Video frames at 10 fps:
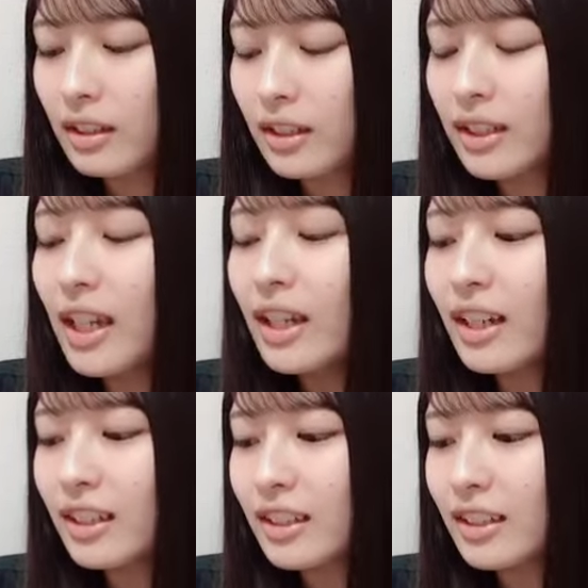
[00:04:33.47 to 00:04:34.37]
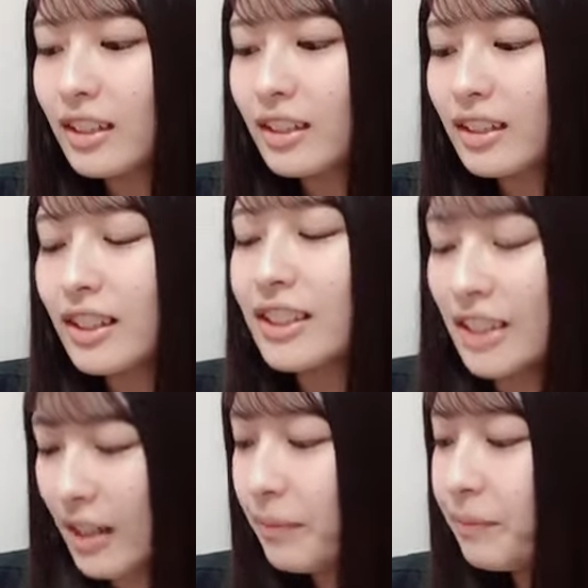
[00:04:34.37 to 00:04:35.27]
板垣
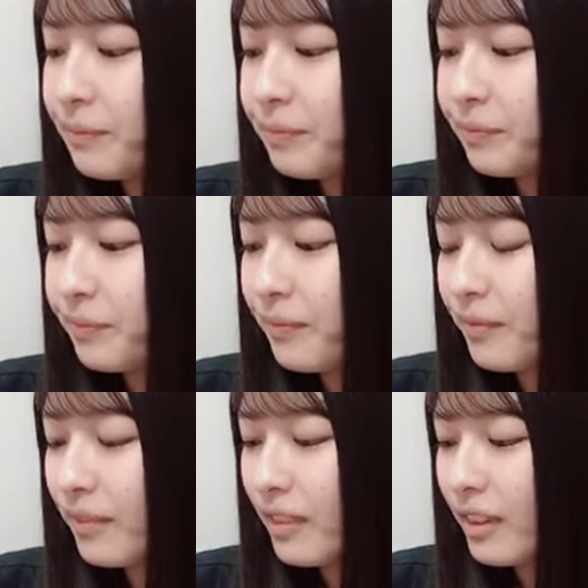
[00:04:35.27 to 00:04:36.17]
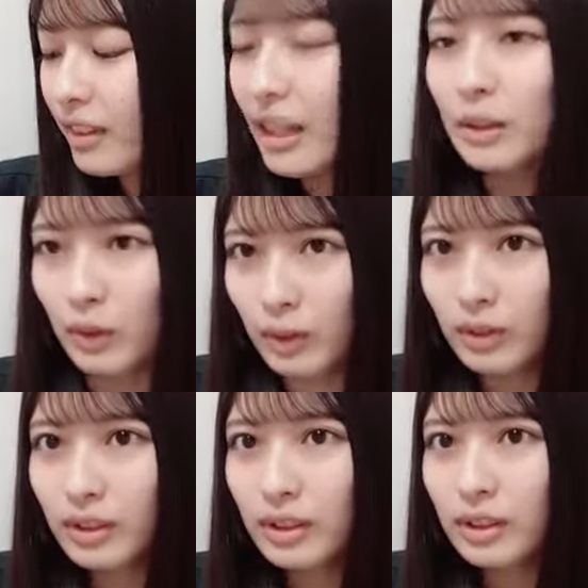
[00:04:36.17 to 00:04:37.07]
ちゃんなの
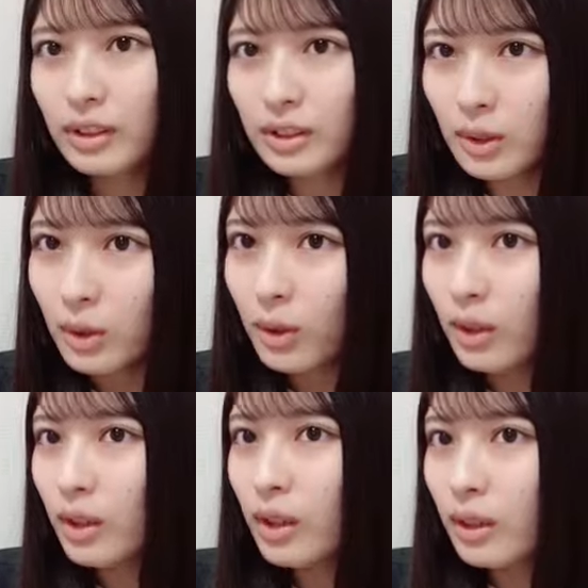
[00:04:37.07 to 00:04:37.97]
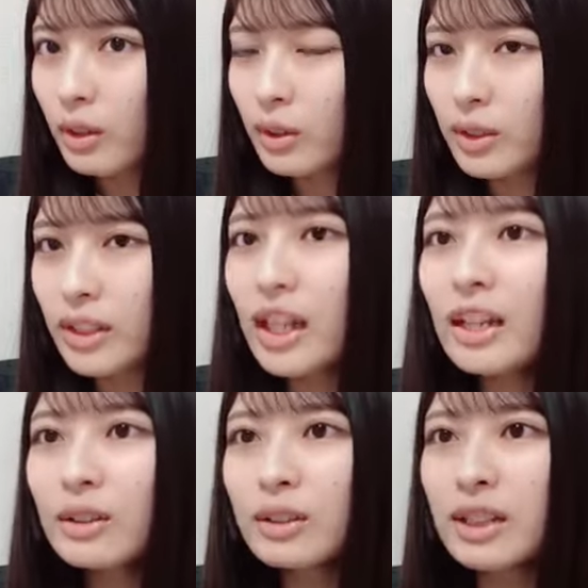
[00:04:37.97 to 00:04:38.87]
そうこの二
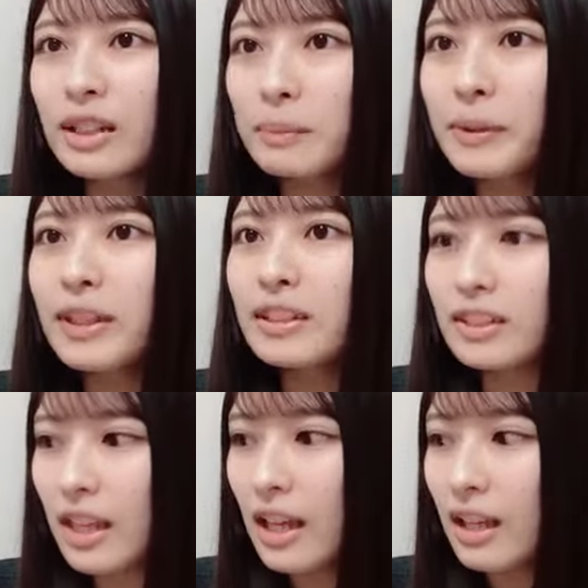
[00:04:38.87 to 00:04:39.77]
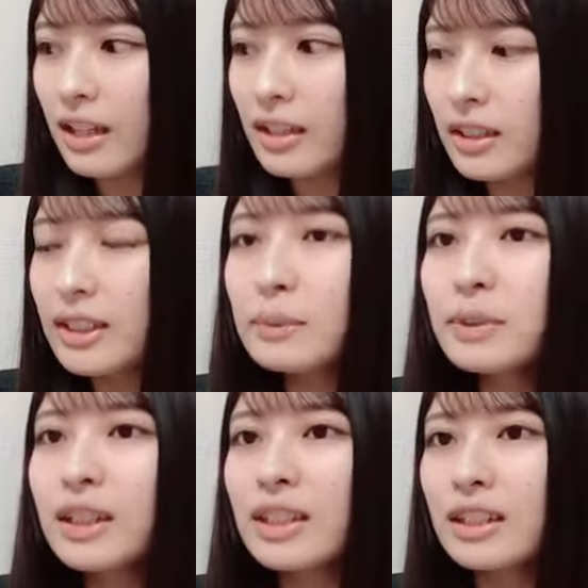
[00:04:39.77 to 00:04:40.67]
階堂さんがピンクで市
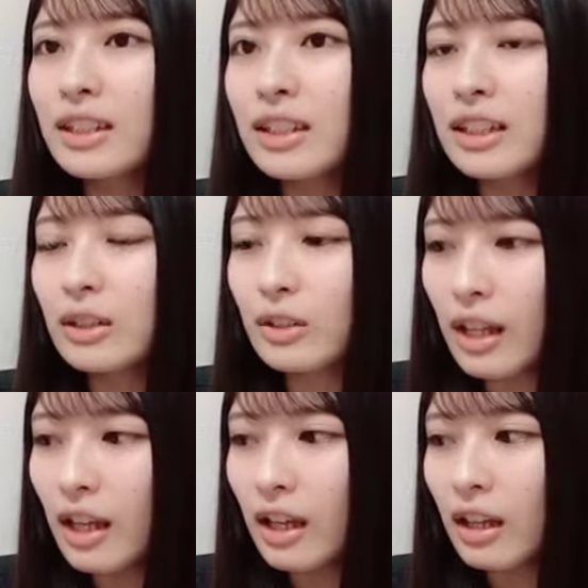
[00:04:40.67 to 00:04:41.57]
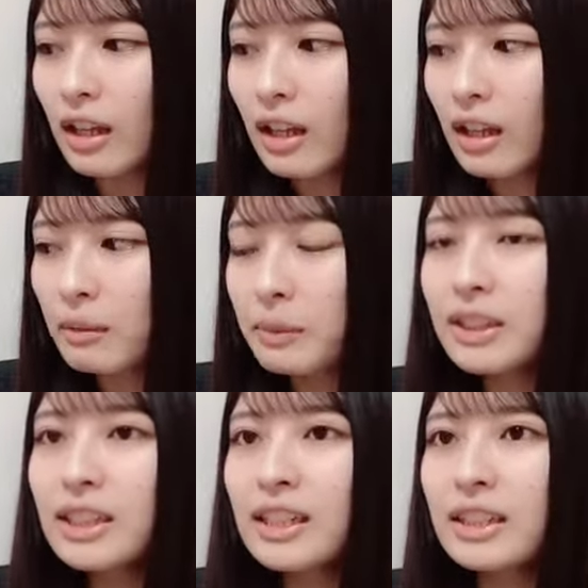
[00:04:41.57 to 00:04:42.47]
村さんが黄色で
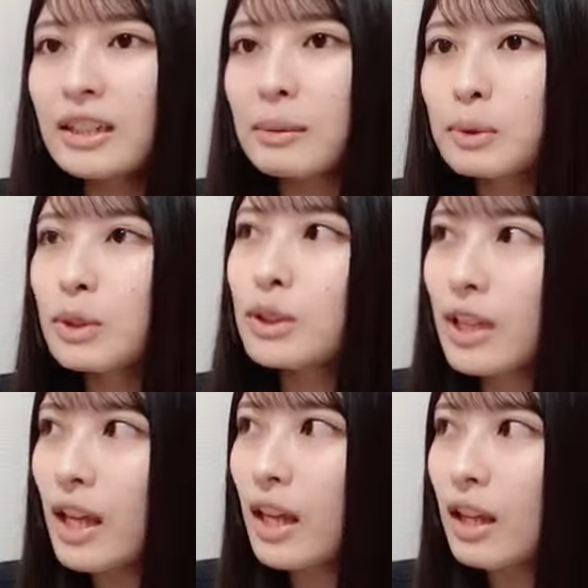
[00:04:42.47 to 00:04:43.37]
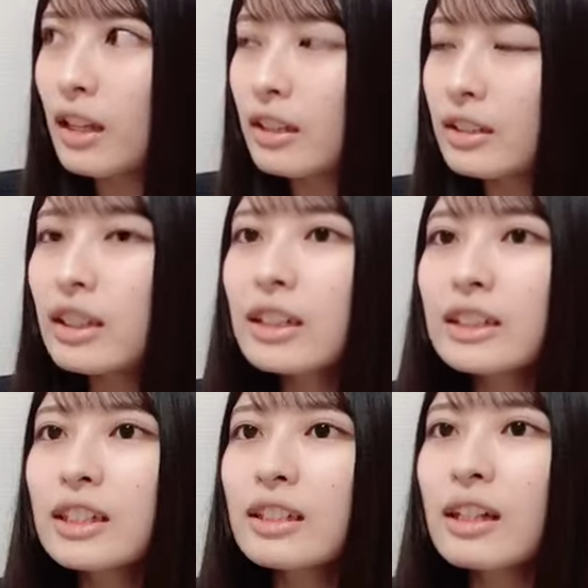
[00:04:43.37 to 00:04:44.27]
三ツ矢さんがブルーで板
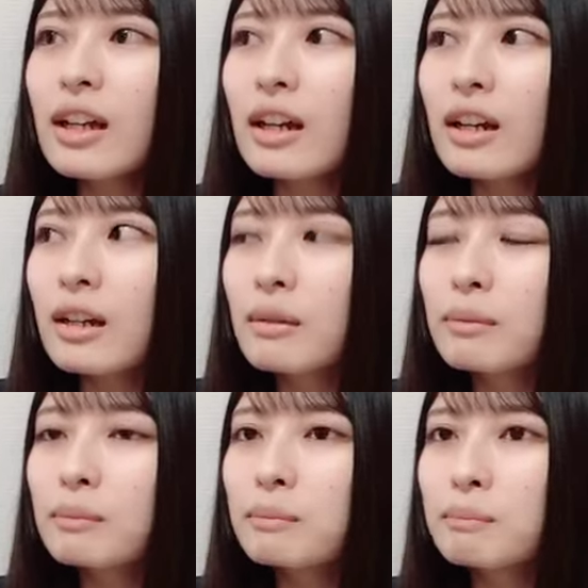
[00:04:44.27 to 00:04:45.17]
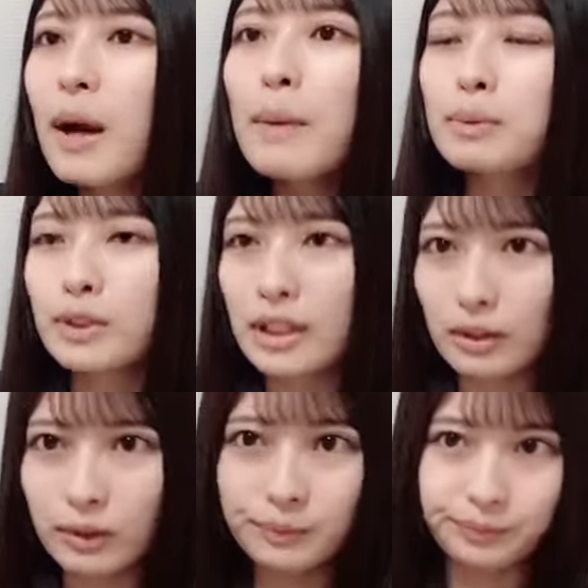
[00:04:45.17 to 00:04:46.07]
垣ちゃんがパープルなの